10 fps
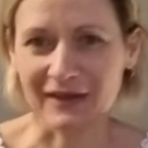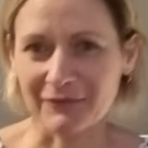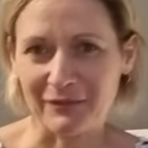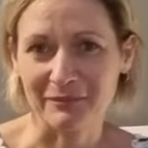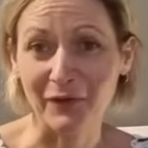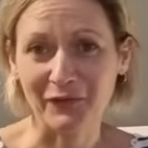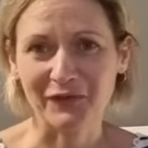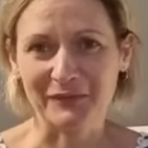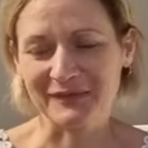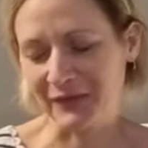Ja Wam
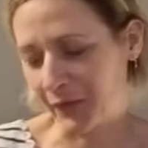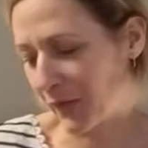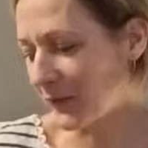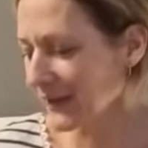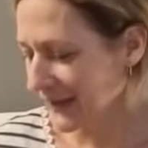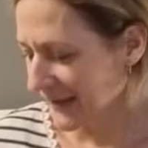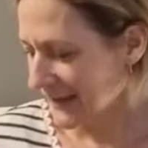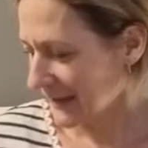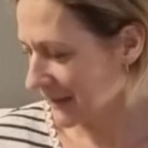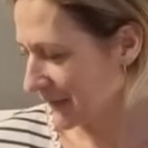powiem co.
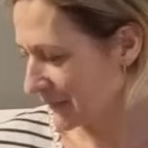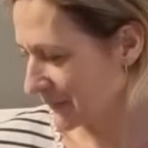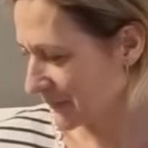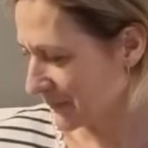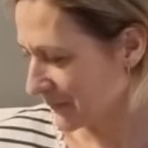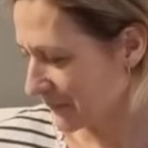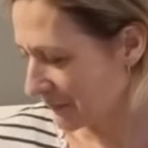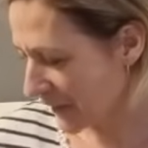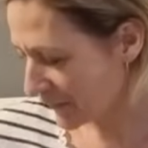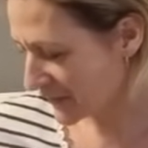
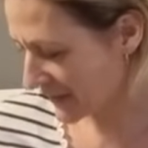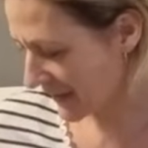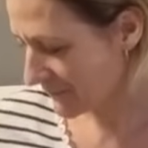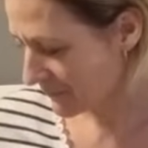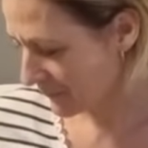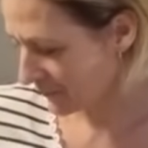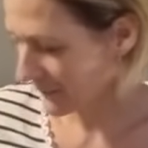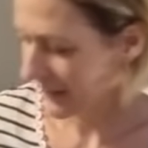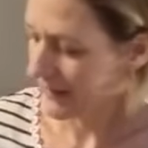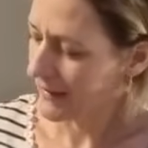Pierwsze
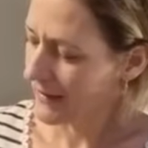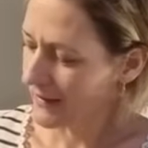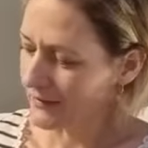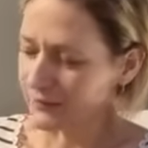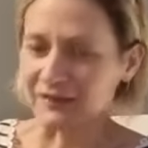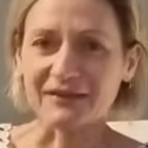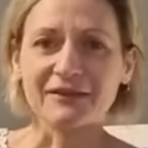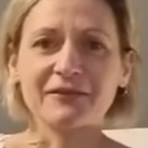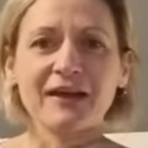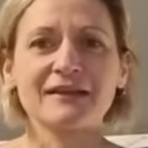to
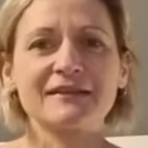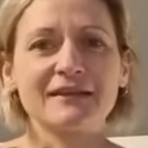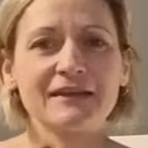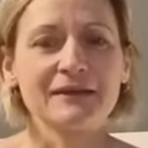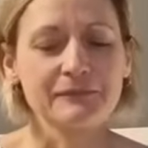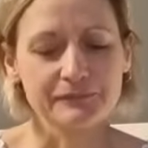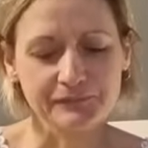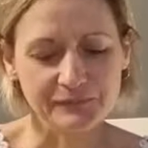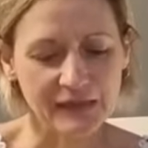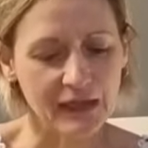taki wielki
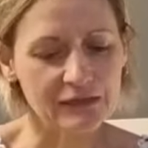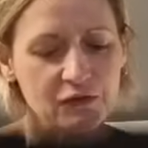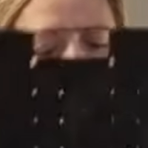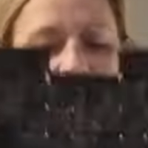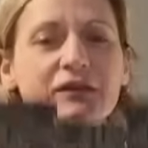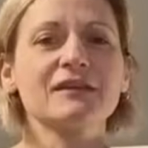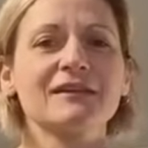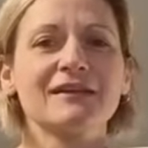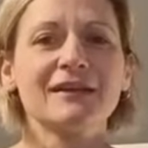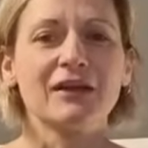
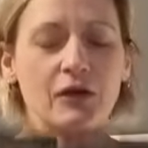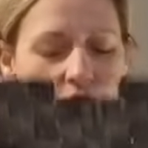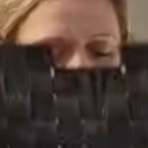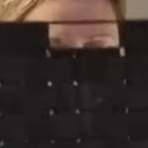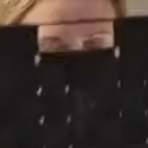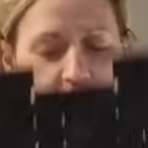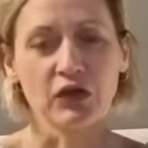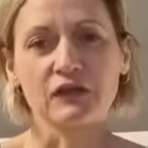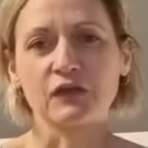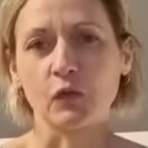kartonik od
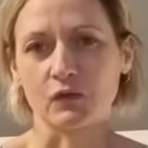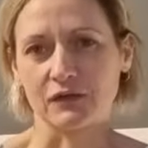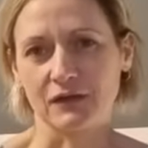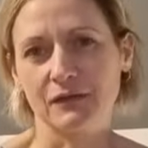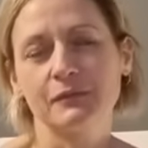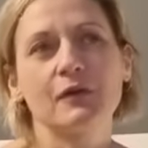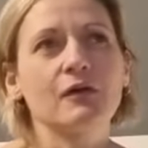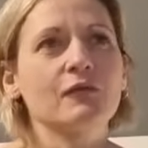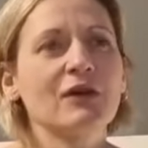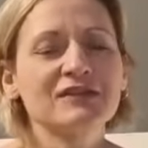mojej córki,
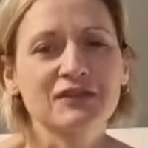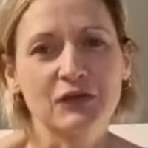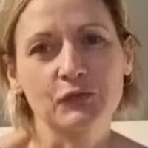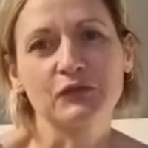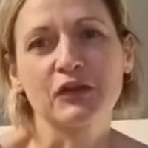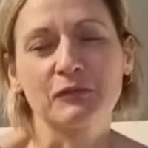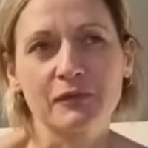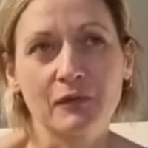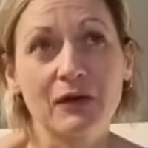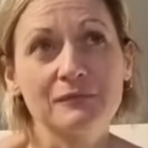bo właśnie u niej
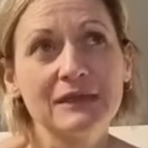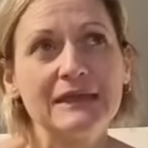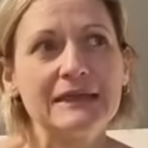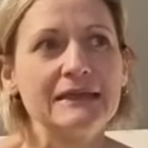byłam.